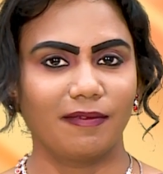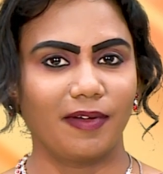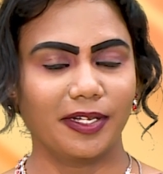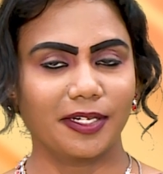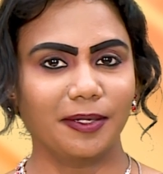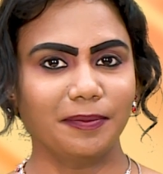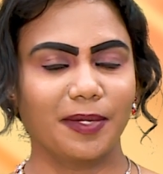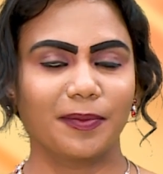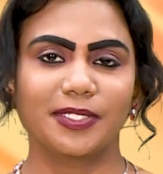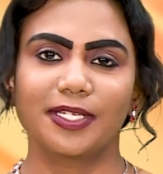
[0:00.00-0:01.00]
வணக்கம்
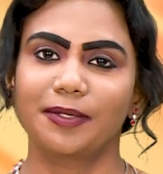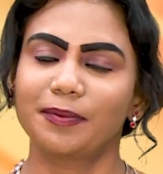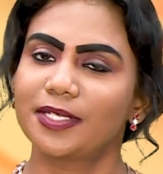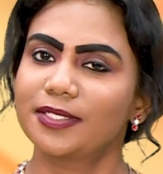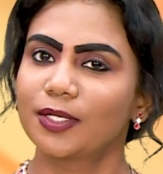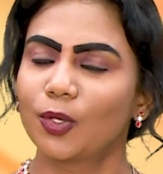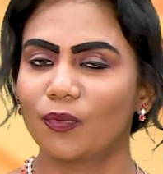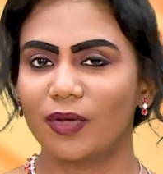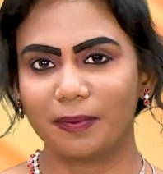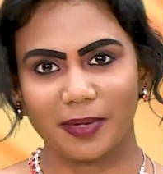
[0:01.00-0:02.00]
நம்ம டிஎன்பிஎஸ்சி
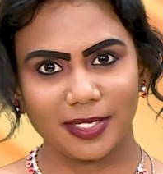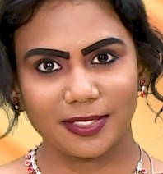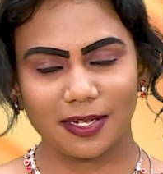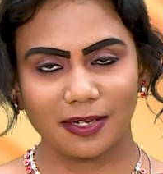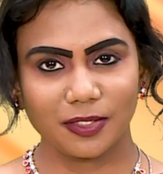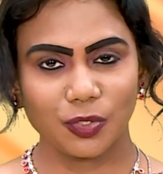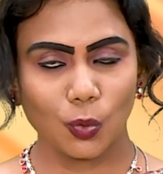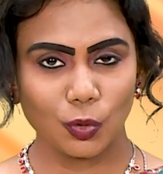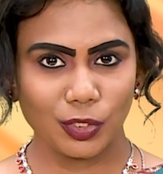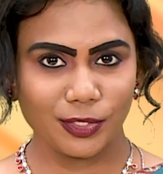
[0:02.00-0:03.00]
குரூப் ஒன் மெயின்ஸ்க்கான
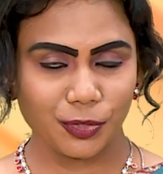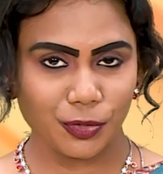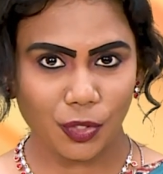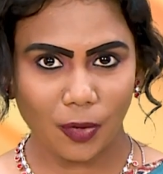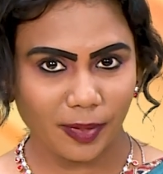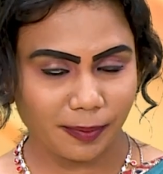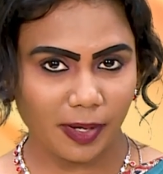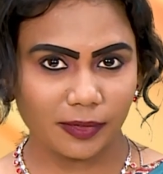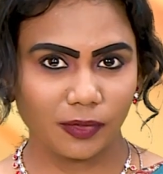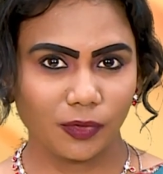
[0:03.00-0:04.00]
சோஷியல் இஷ்யூஸ் டாபிக்
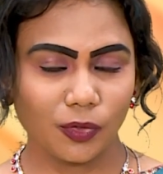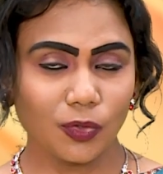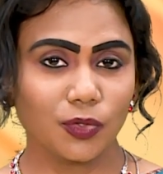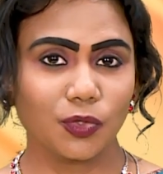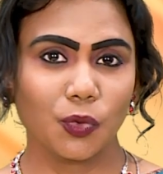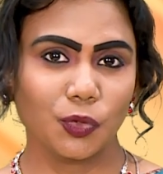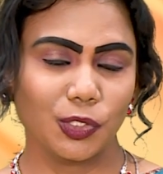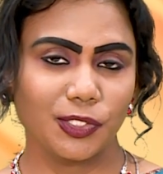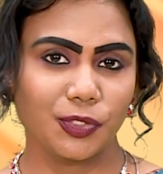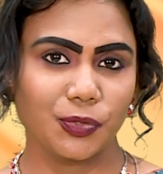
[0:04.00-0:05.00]
பார்த்துட்டு இருந்தோம் ஸோ
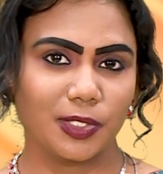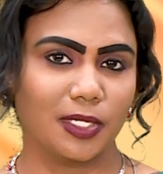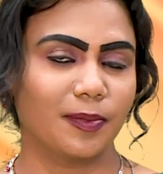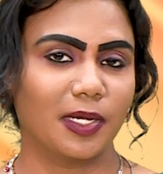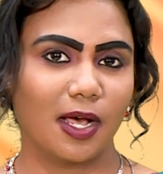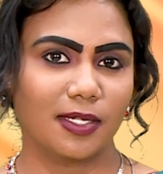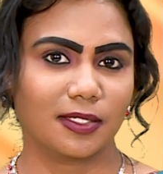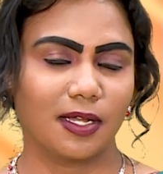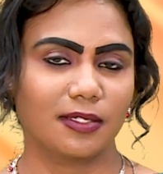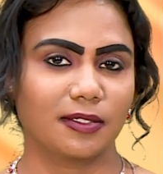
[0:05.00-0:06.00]
சோஷியல் இஷ்யூஸில் நம்ம லாஸ்ட்
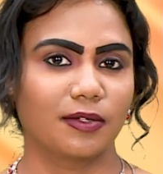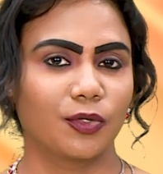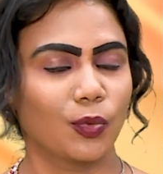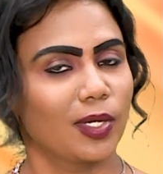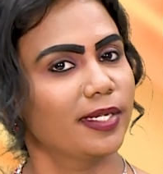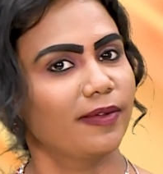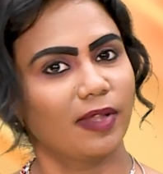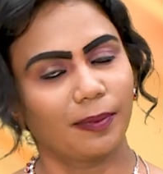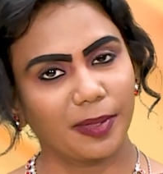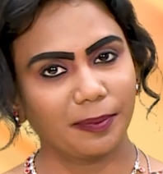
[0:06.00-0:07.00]
கிளாஸில் ரூரல்
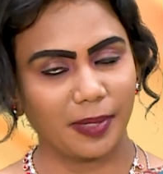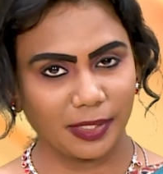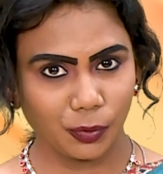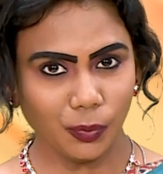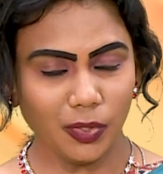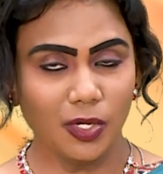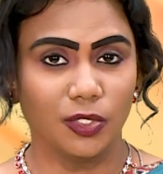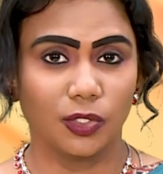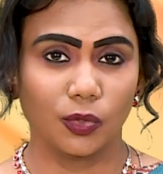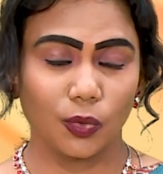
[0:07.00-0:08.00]
டெவலப்மெண்ட் பார்த்தோம்
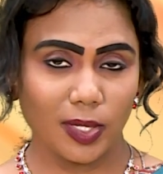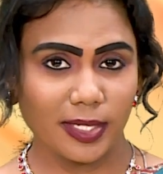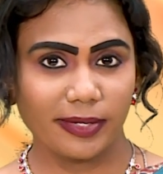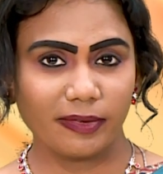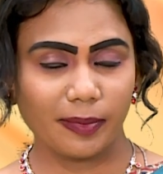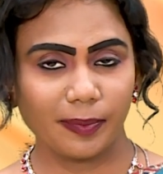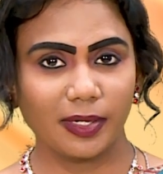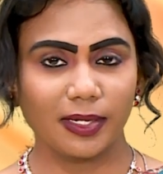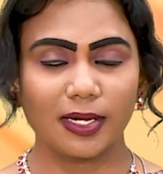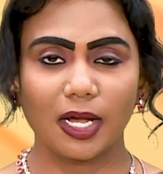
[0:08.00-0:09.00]
ஸோ ரூரல்
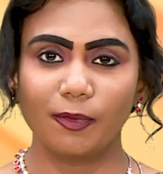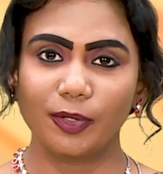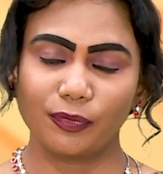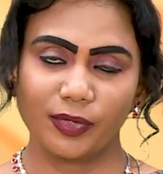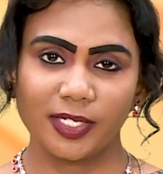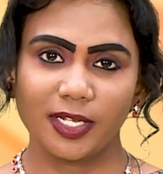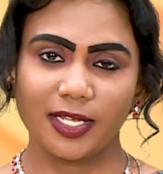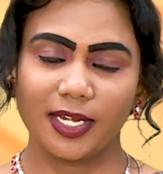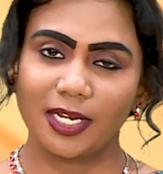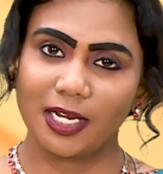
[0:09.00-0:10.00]
டெவலப்மெண்ட்டில் கவர்மெண்ட் ஆஃப் இந்தியா
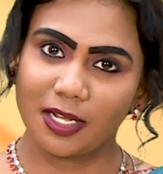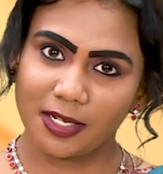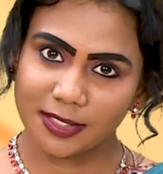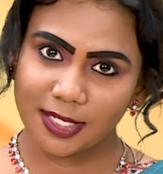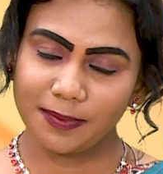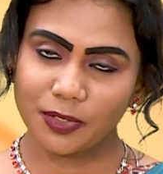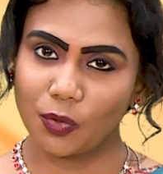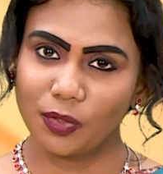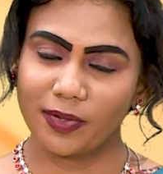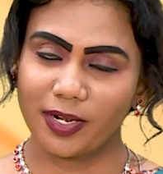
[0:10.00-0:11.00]
என்னென்னலாம் ஸ்கீம்ஸ்
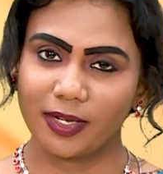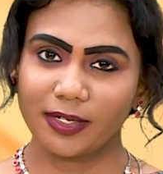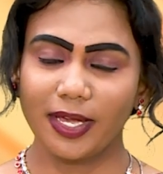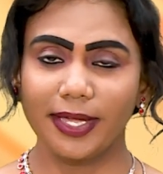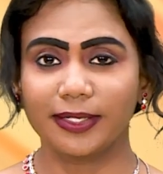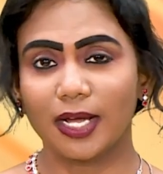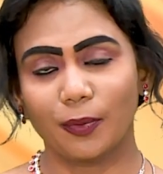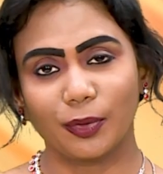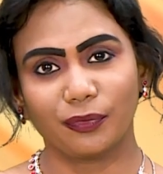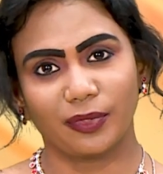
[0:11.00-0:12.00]
கொண்டு வராங்க அண்ட்
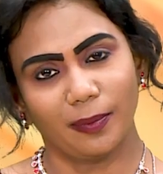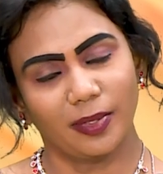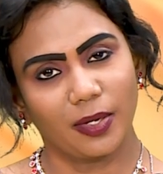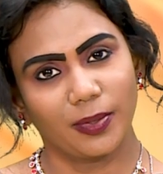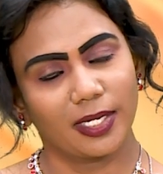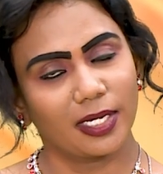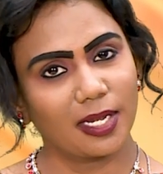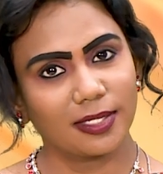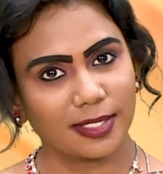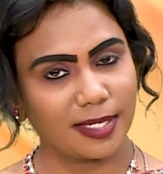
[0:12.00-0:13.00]
கவர்மெண்ட் ஆஃப் தமிழ்நாடு
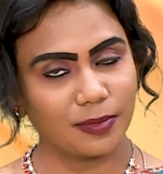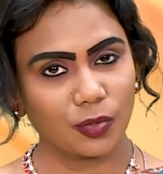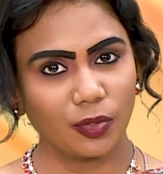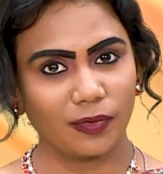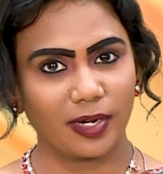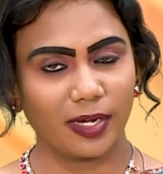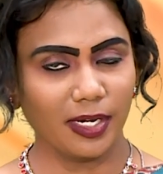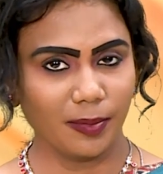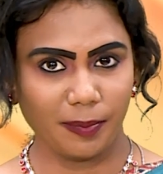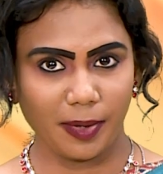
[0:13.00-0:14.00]
என்னென்னலாம் ஸ்கீம்ஸ் கொண்டு வராங்க
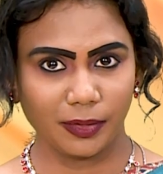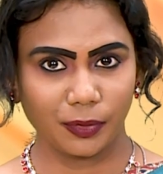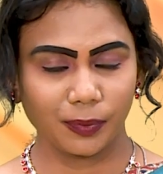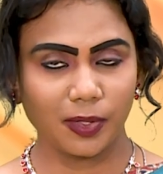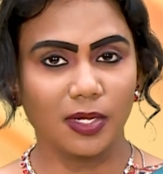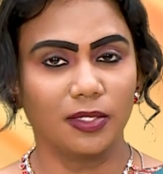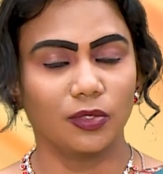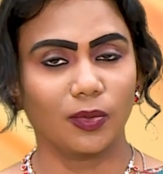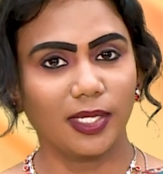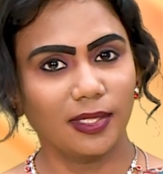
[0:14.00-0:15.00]
நம்ம பார்த்தோம்
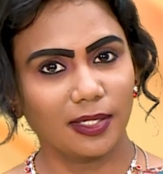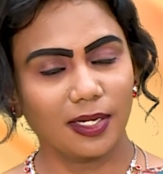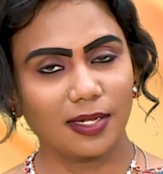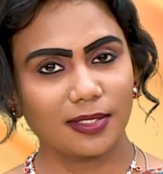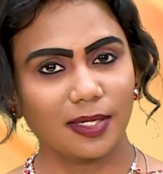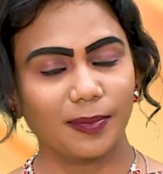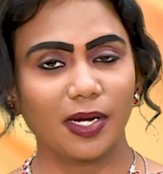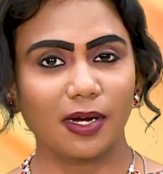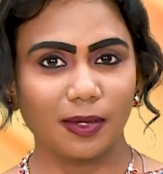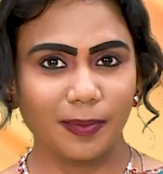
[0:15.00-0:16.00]
ஸோ இந்த கிளாஸில் நம்ம
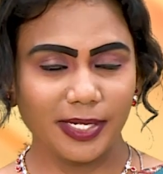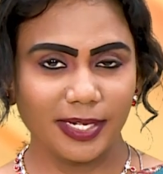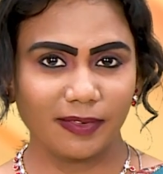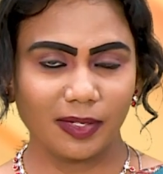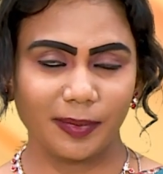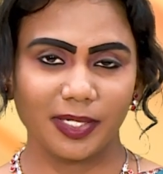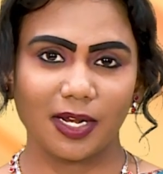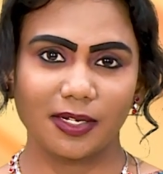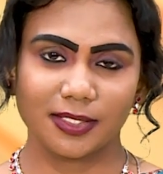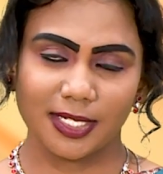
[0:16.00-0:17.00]
அர்பன்
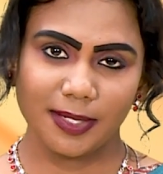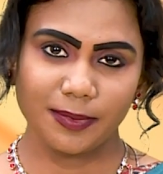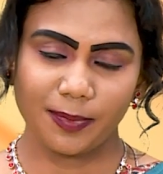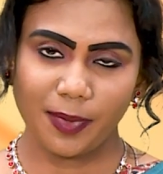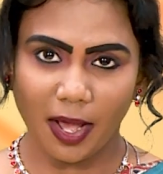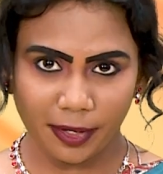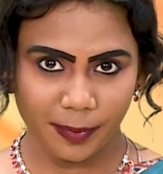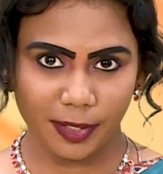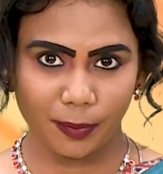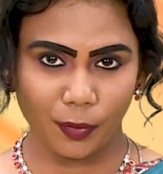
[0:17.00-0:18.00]
டெவலப்மெண்ட்கான ஸ்கீம்ஸ் நம்ம
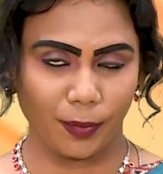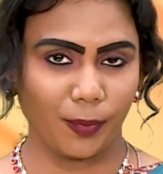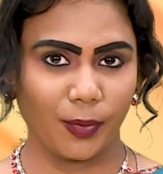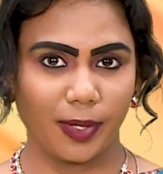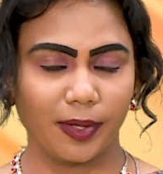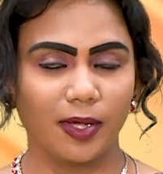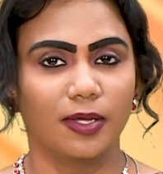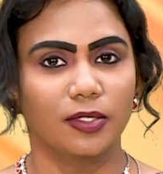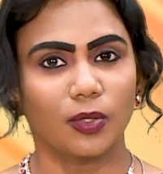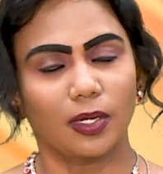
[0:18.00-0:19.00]
ஆரம்பிக்க போகிறோம் ஓகே ஸோ